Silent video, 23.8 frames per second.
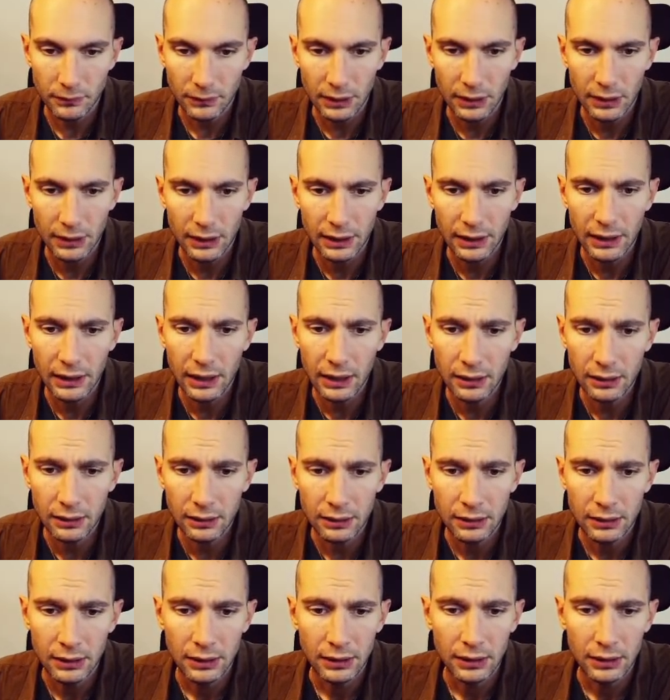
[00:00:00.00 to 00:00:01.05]
Et
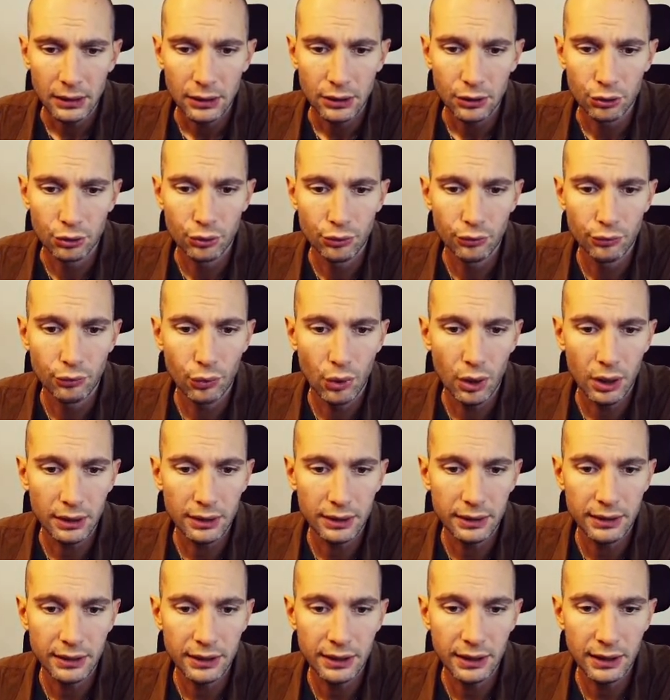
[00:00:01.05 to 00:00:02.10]
là, je
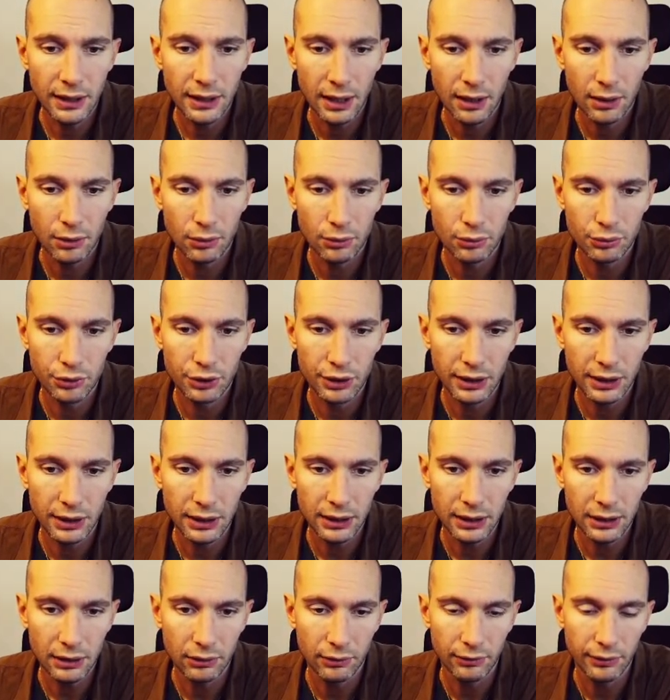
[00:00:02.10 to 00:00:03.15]
vois qui a
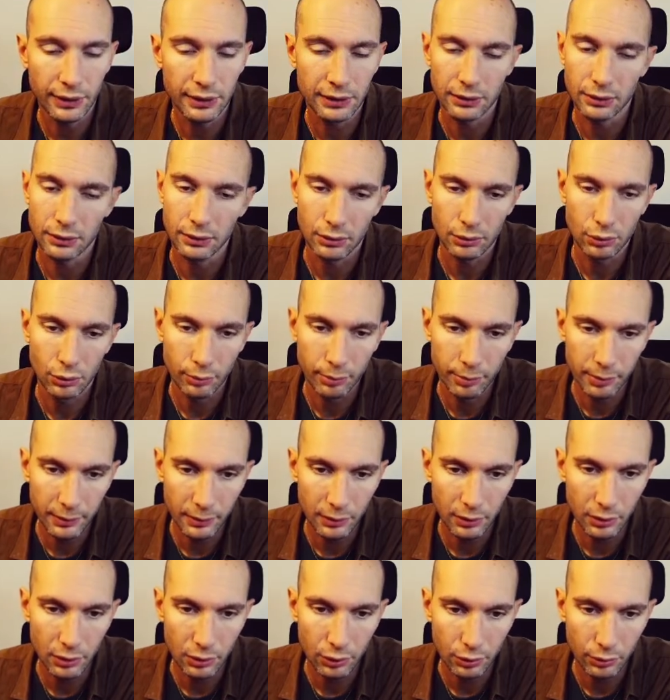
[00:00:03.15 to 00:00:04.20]
enchéri en fait euh,
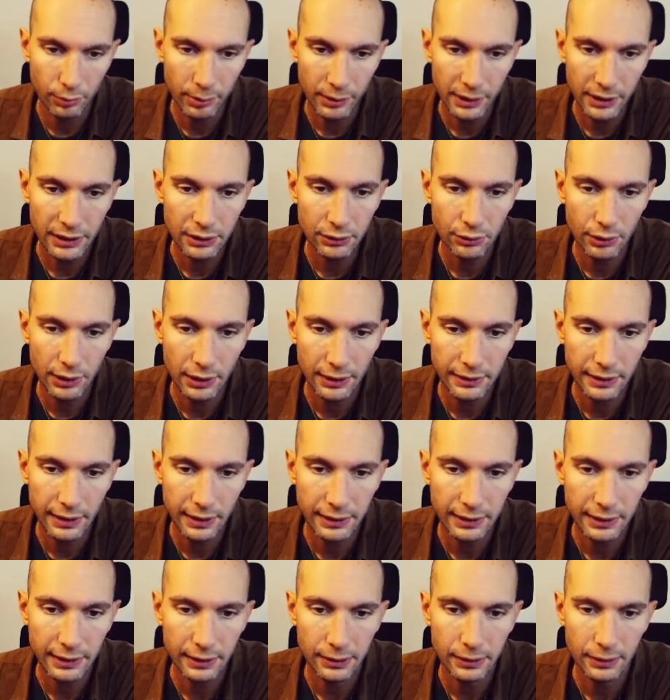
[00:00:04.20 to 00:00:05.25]
le, prix de la
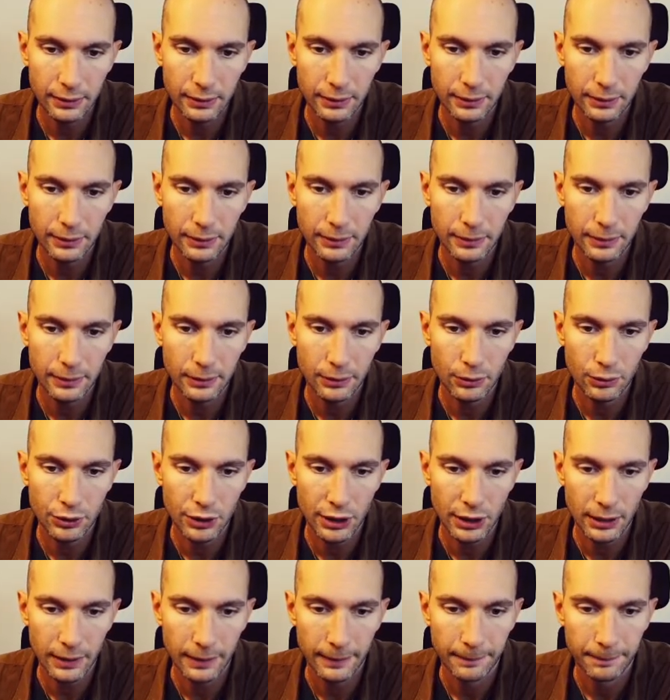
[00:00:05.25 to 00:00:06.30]
dernière euh,
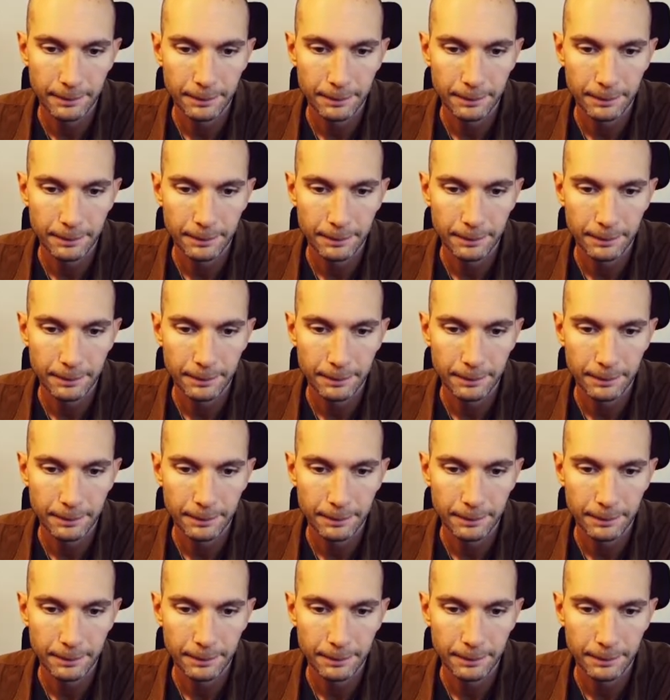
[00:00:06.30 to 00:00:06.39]
enchère.